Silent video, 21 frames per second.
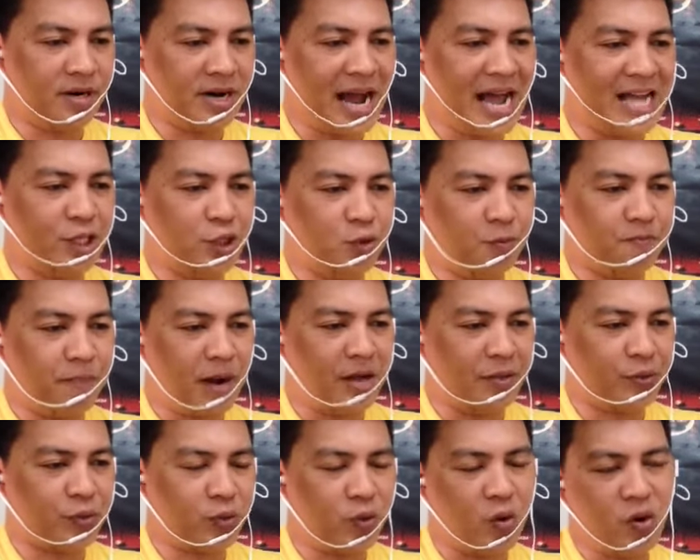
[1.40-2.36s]
Radyo
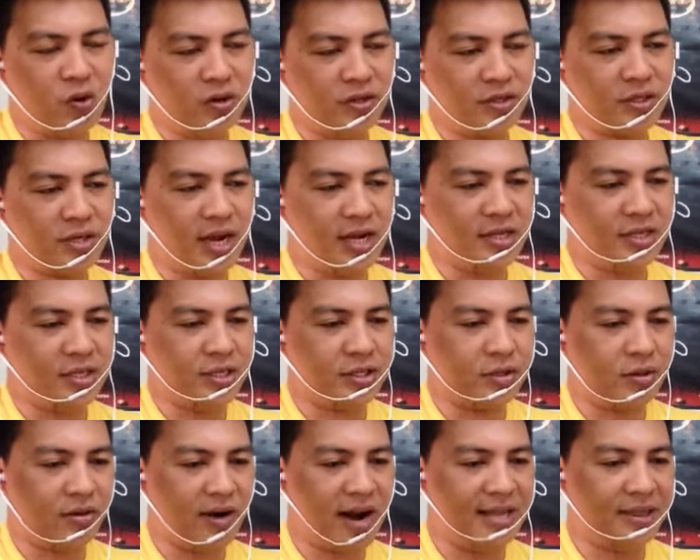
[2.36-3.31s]
Patrol sa
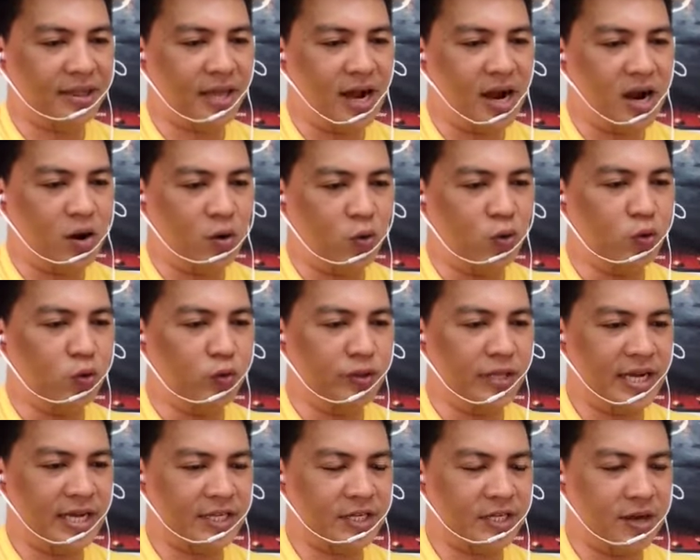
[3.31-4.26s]
Istrenda.
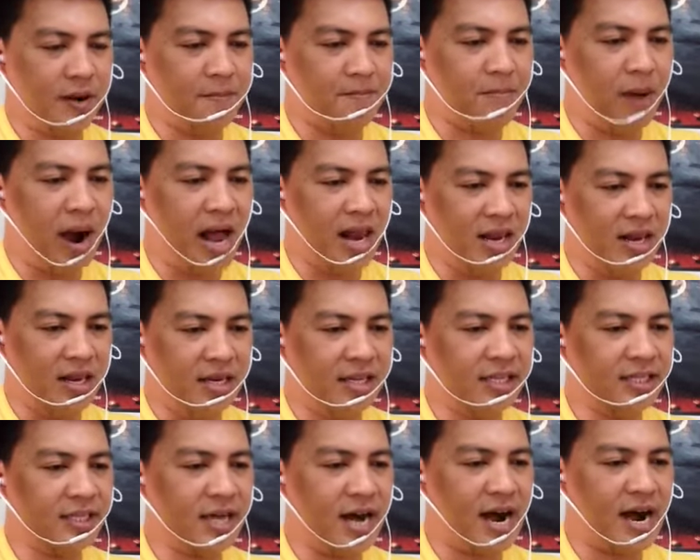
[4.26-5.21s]
Una sa
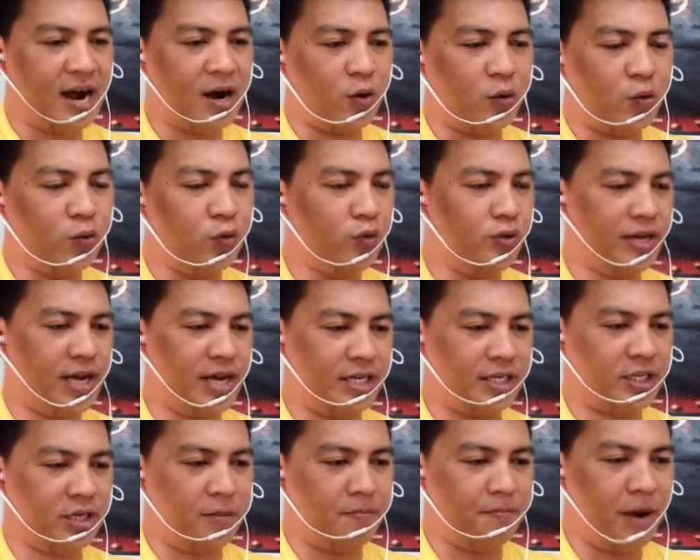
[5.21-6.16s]
balita, una
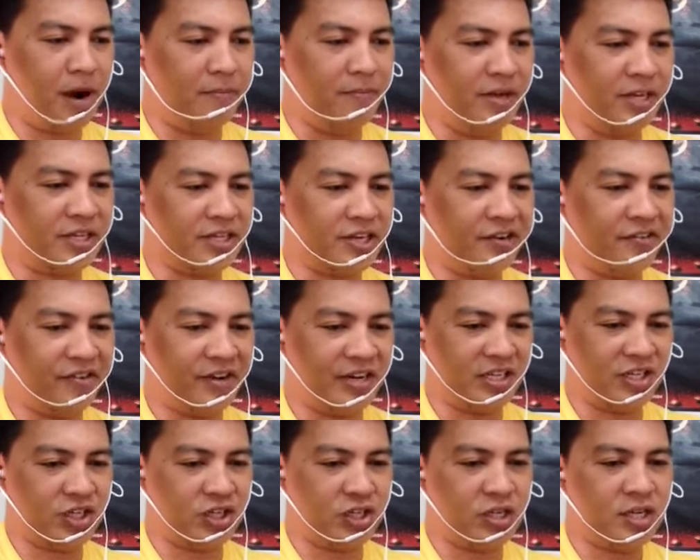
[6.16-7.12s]
sa public
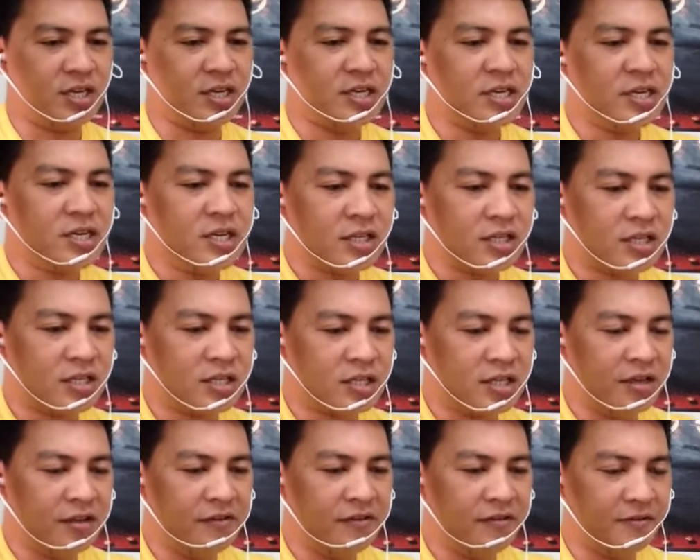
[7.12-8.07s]
service.
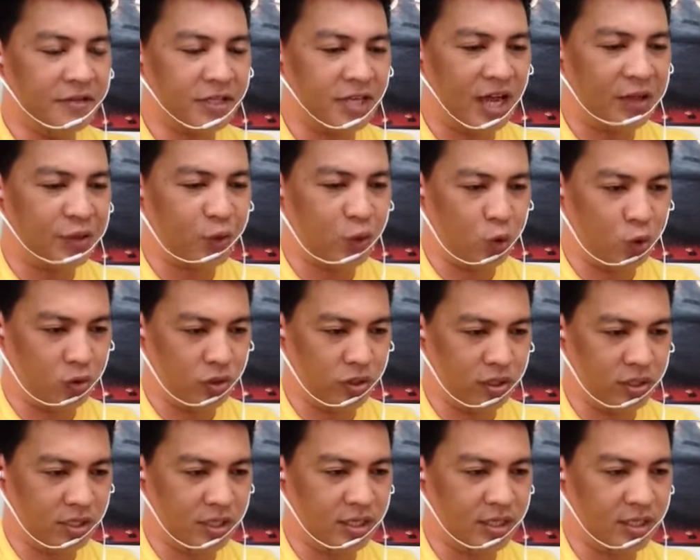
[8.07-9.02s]
Steve
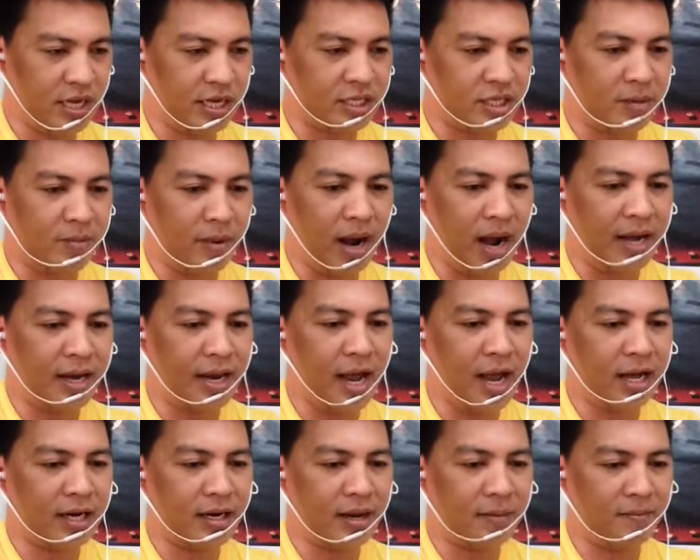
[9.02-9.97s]
Santos, isa sa mga
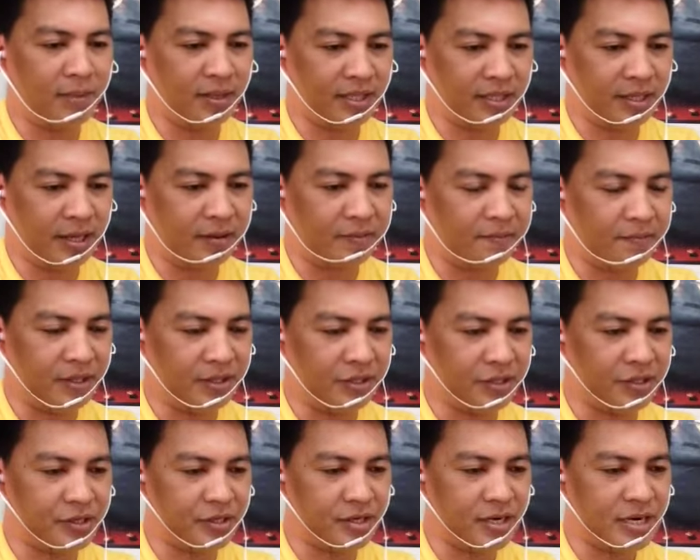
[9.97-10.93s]
anak ng Batikang
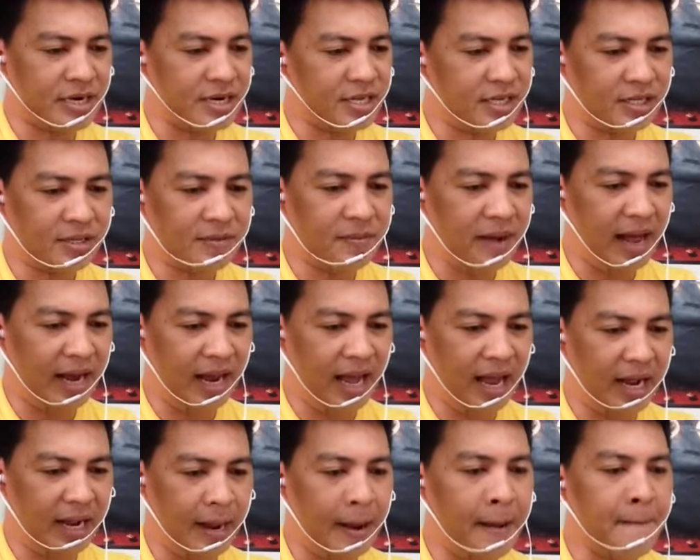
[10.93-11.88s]
painter na si
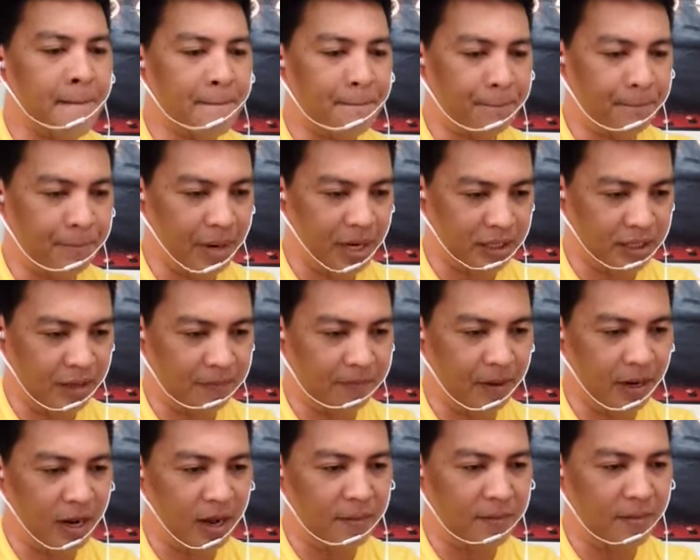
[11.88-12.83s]
Malang. Bata
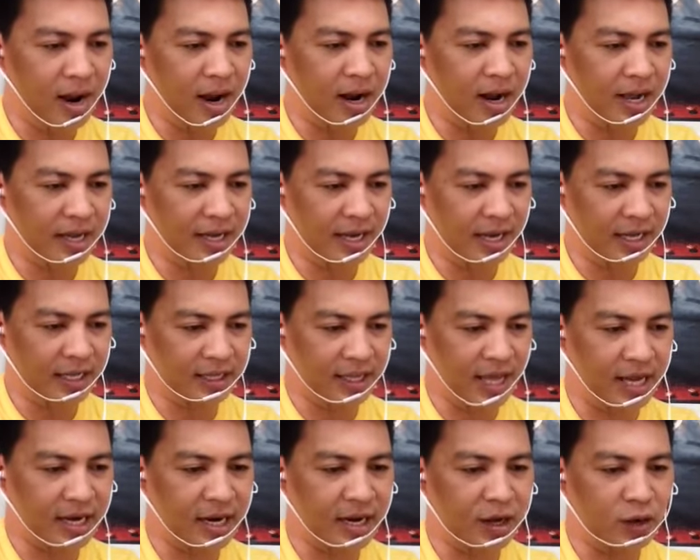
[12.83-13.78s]
pa lamang ay
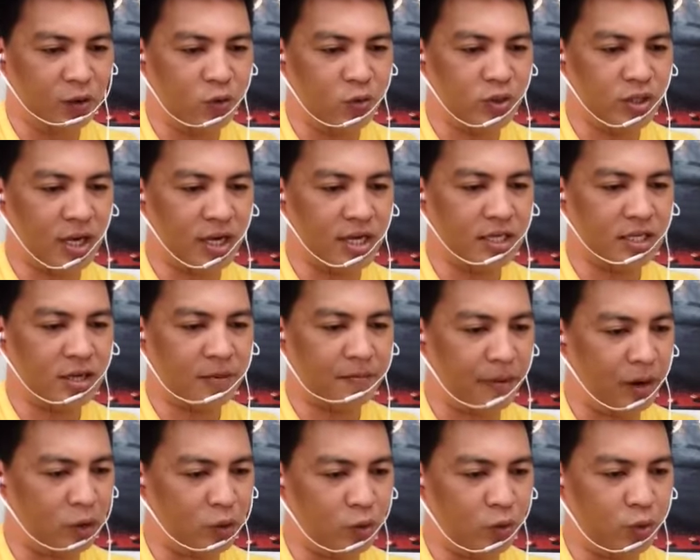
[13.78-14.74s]
nakita na ng husay sa
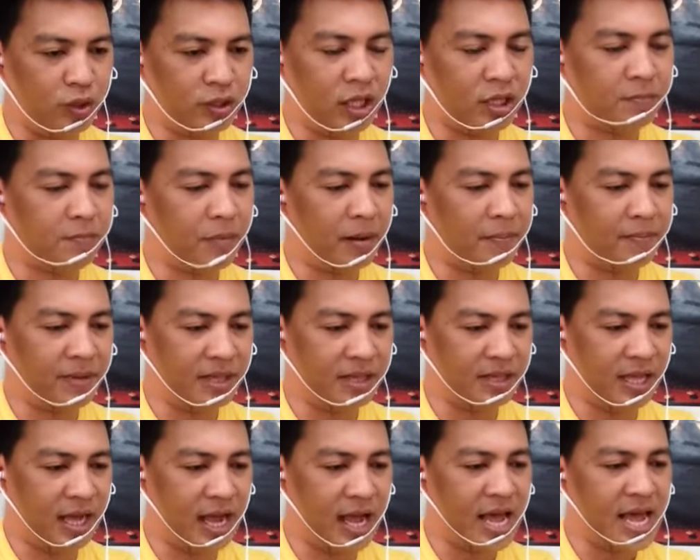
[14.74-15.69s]
pagguhit at
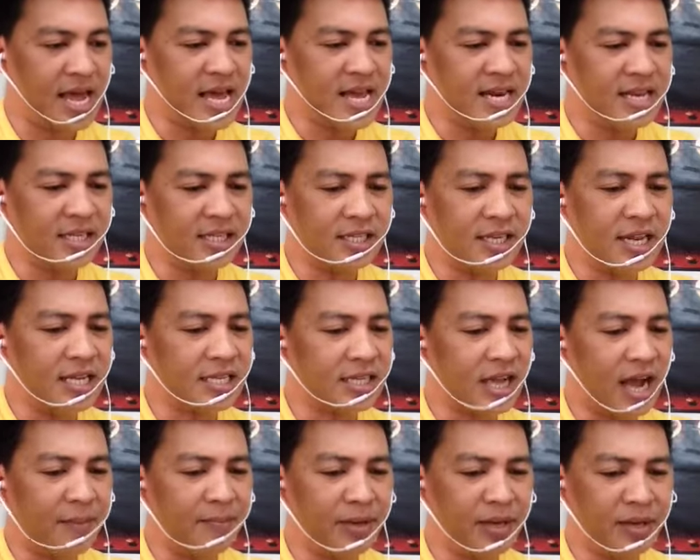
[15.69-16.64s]
pagpinta na
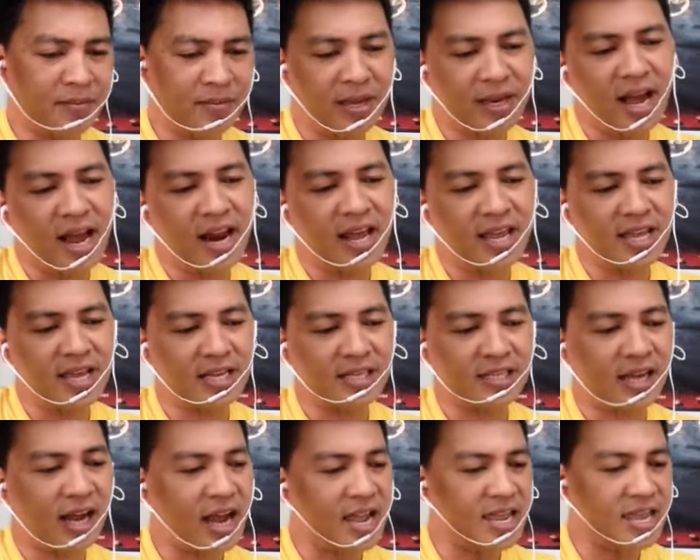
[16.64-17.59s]
sinasabing minana niya
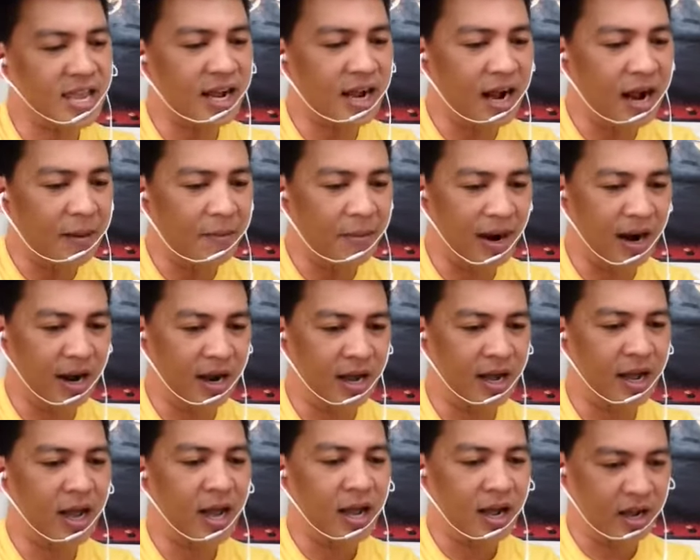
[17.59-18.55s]
sa kanyang ama.
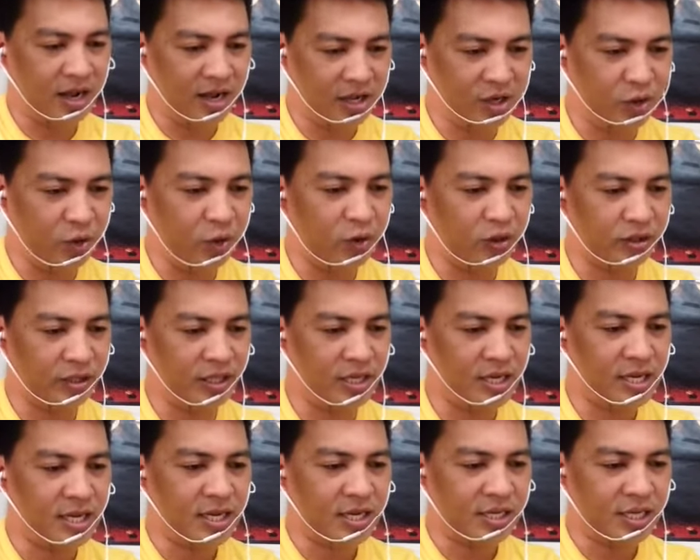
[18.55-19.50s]
Ngayon,
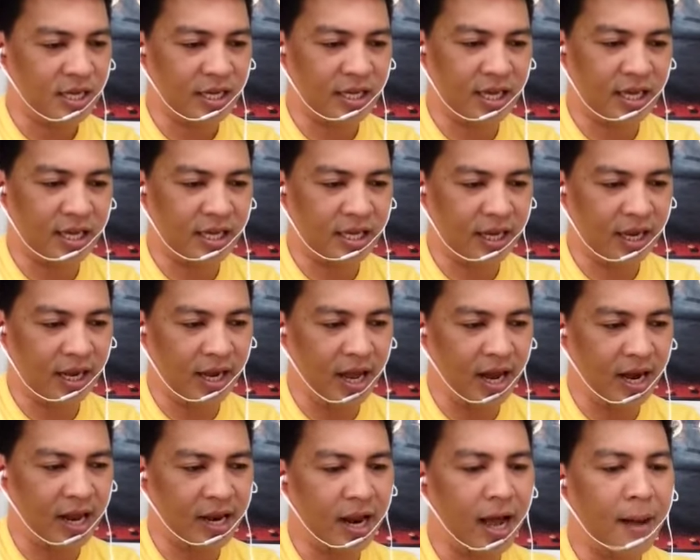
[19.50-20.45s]
siya
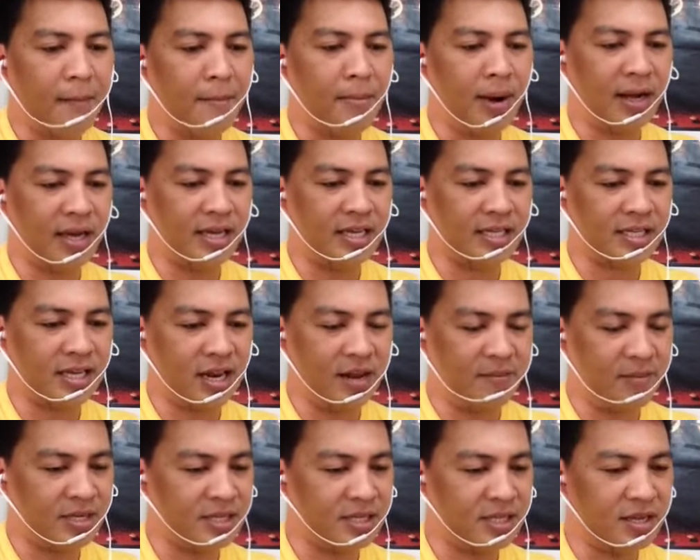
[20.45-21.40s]
kinikilala na maging sa
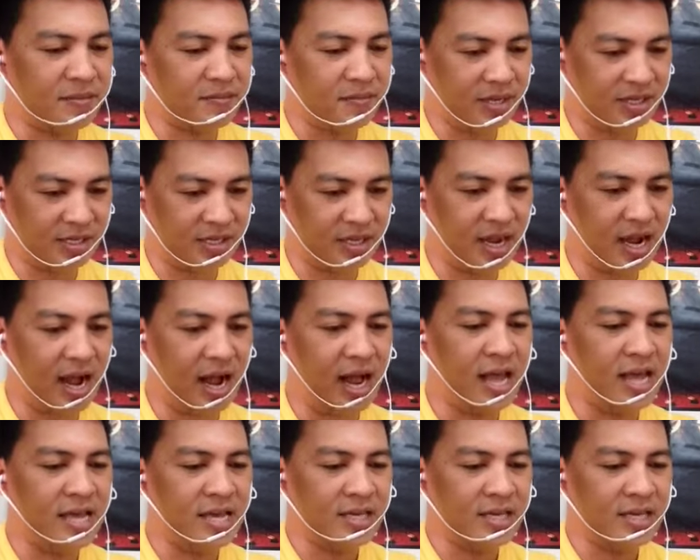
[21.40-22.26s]
labas ng bansa.